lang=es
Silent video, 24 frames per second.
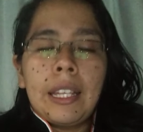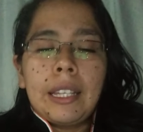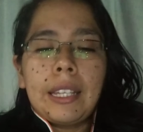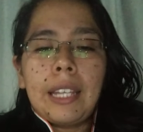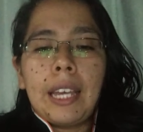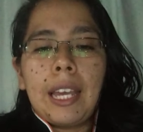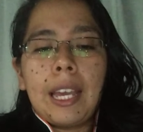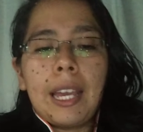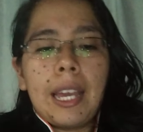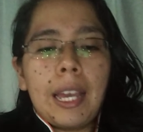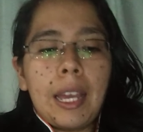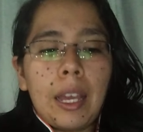
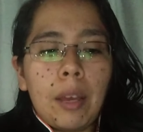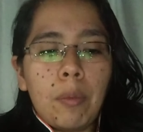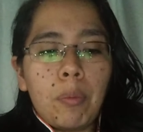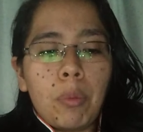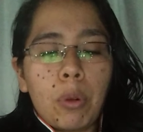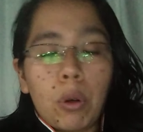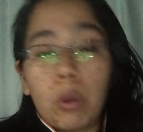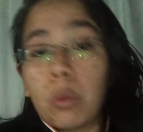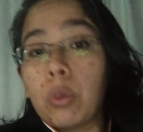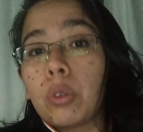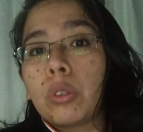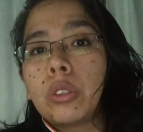de
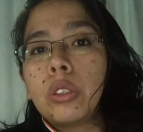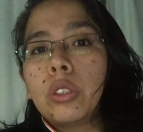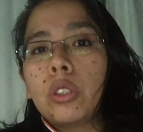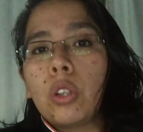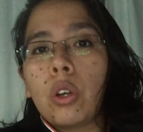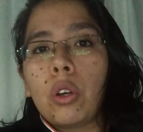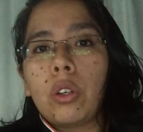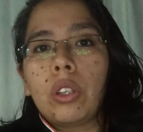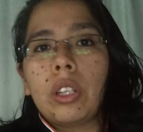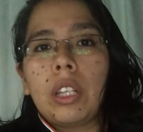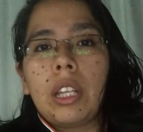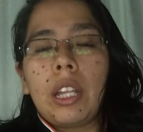
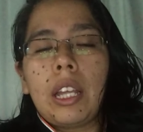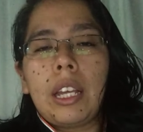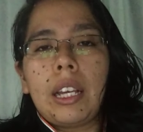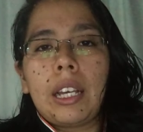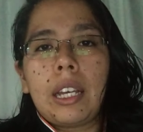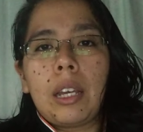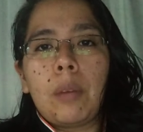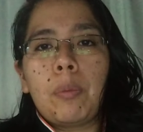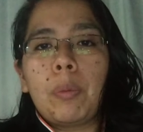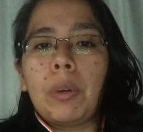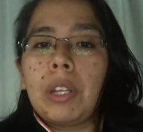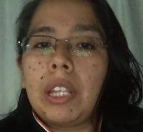producción
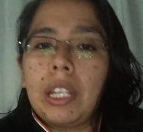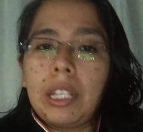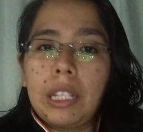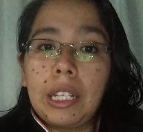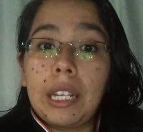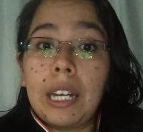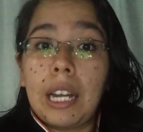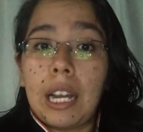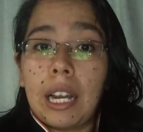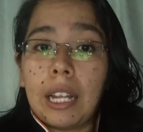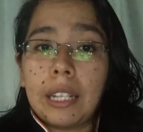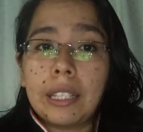que pueden
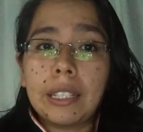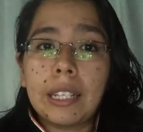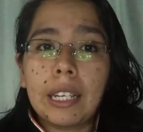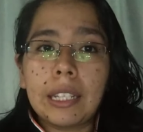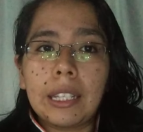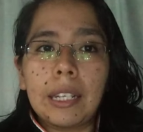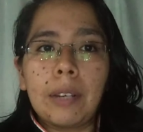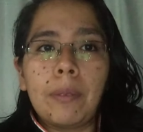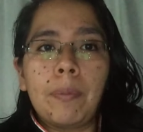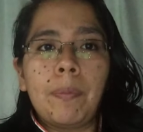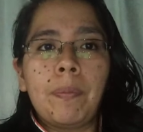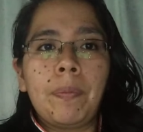ir en la
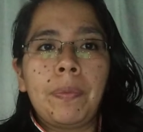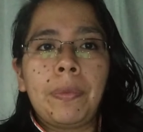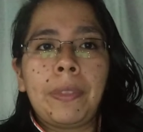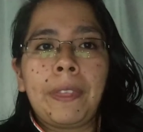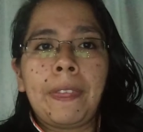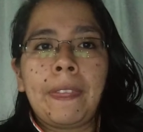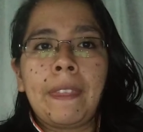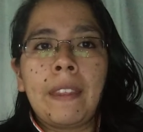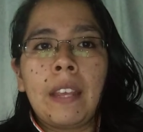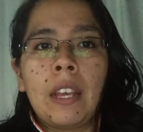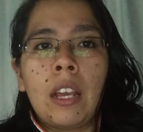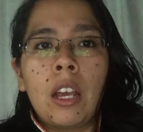etiqueta.
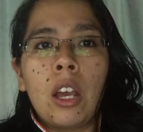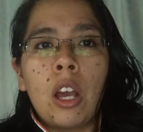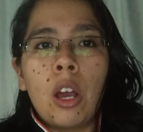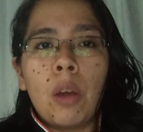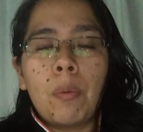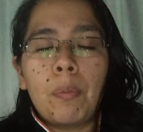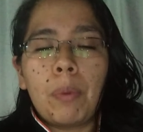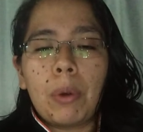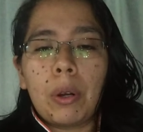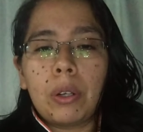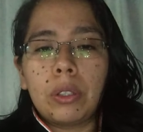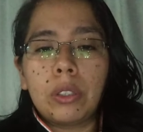
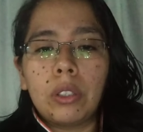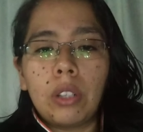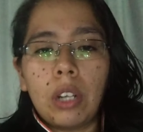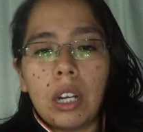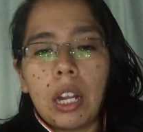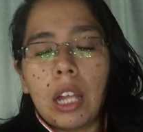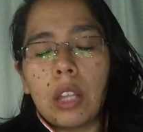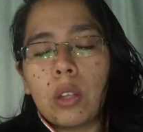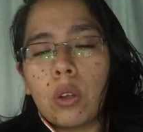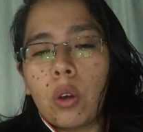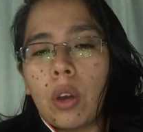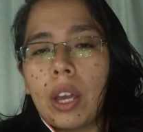Por otro
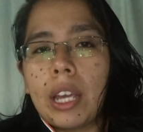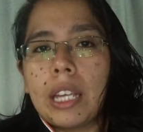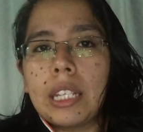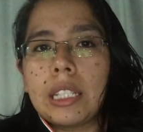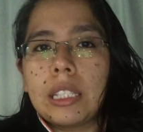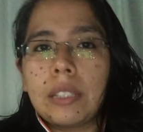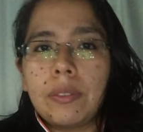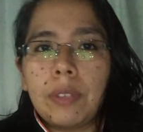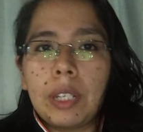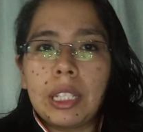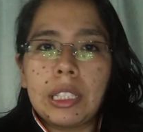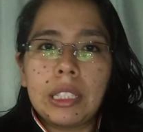lado,
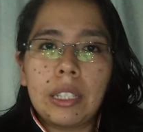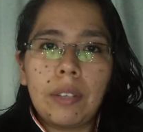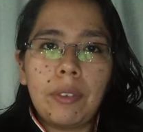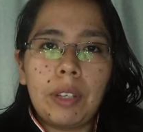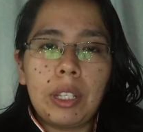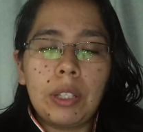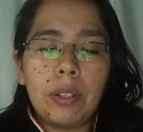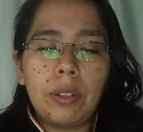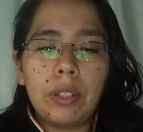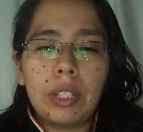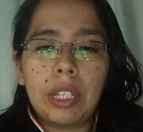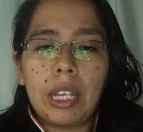es bien
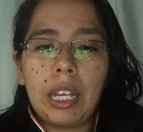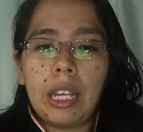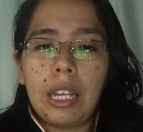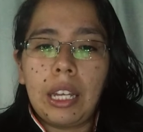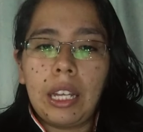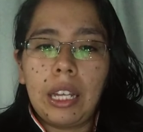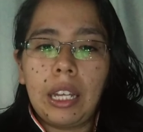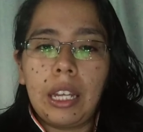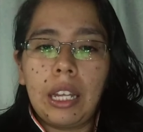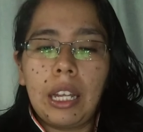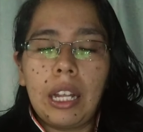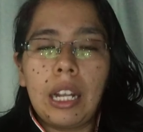sabido
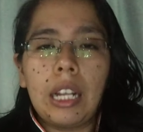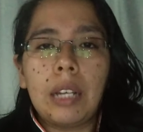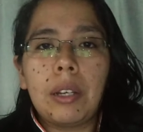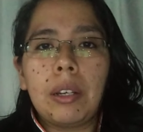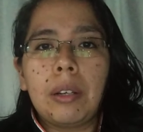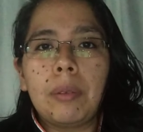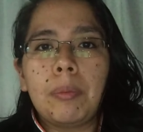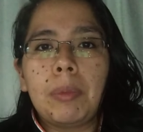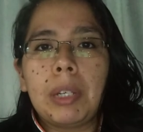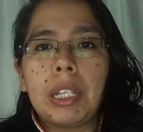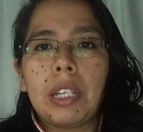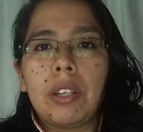que en
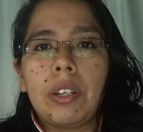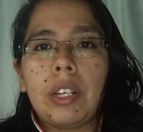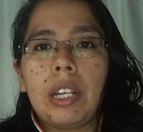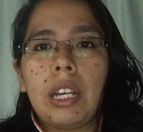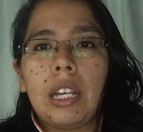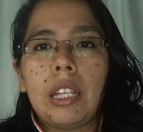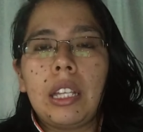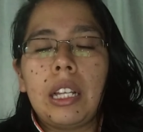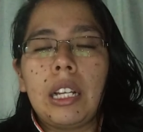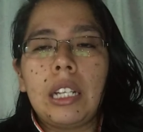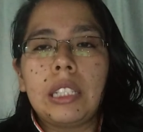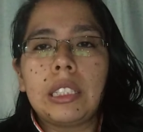la
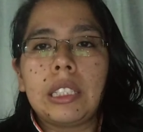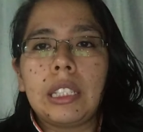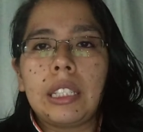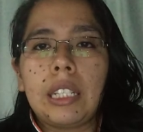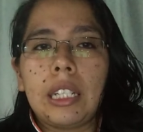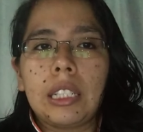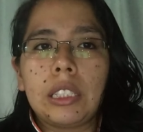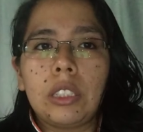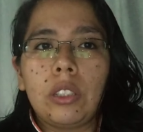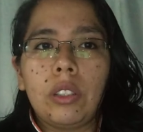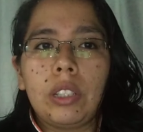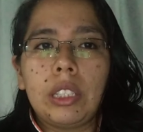mayoría de las
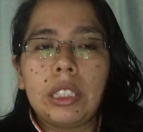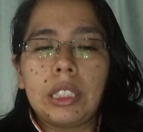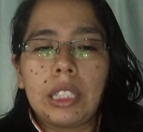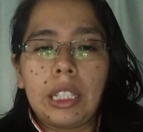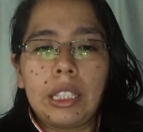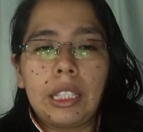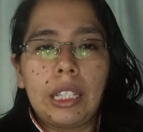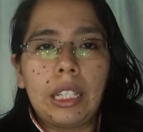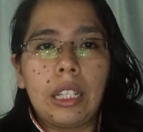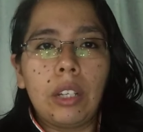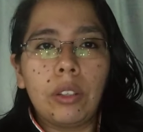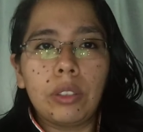atracciones
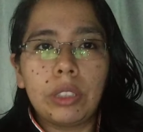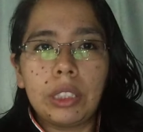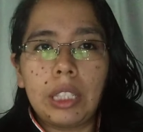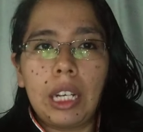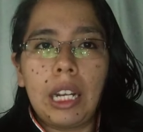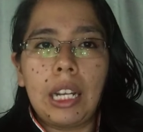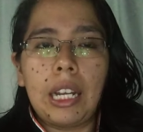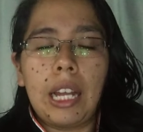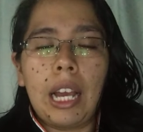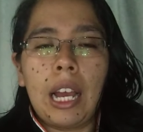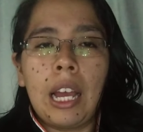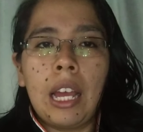que tiene
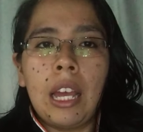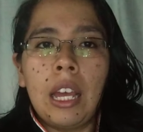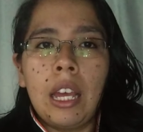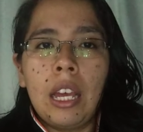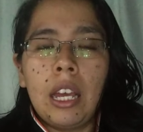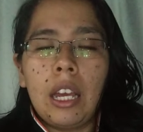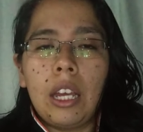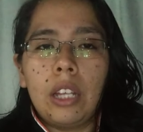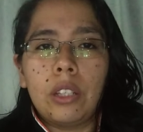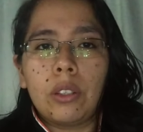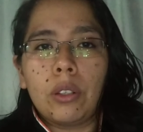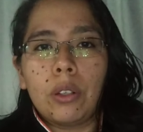Australia,
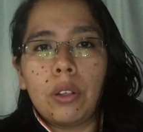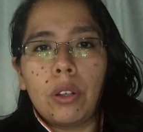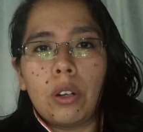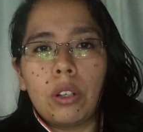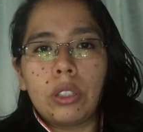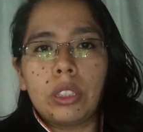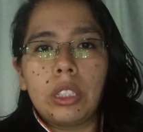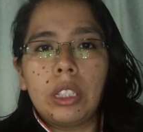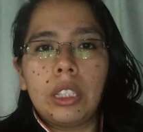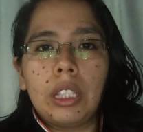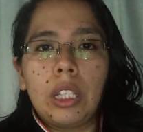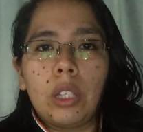en todos
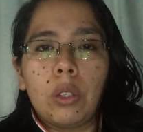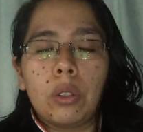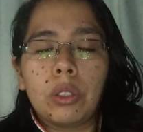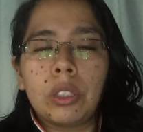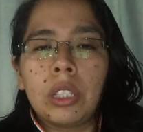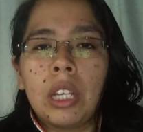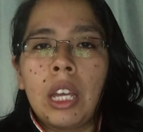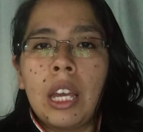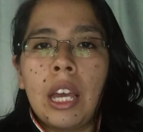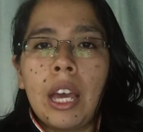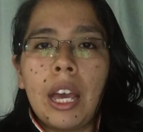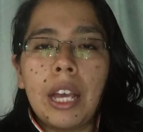los
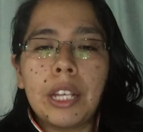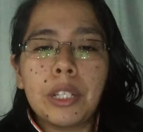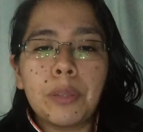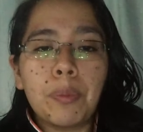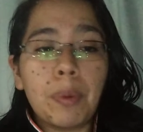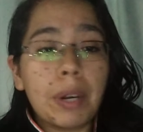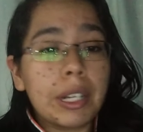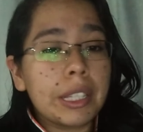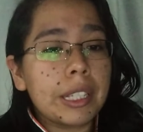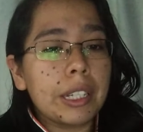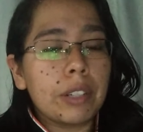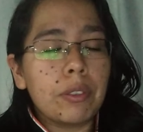sentidos, es
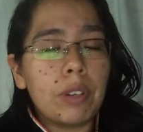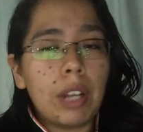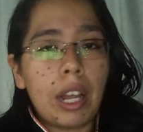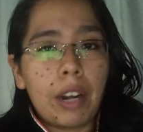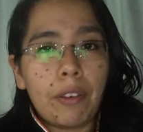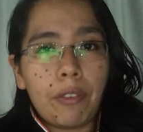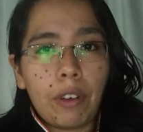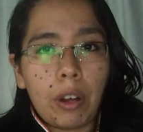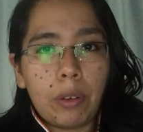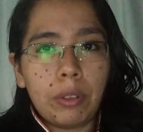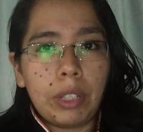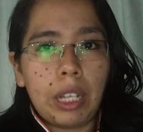
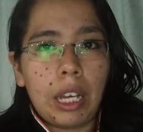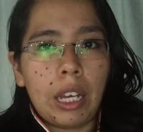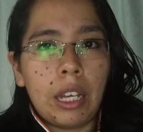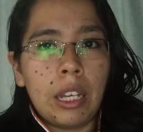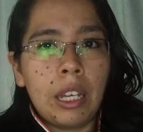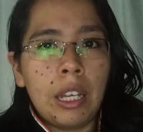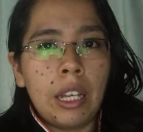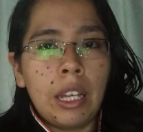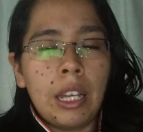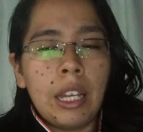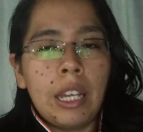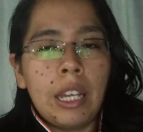particular fauna,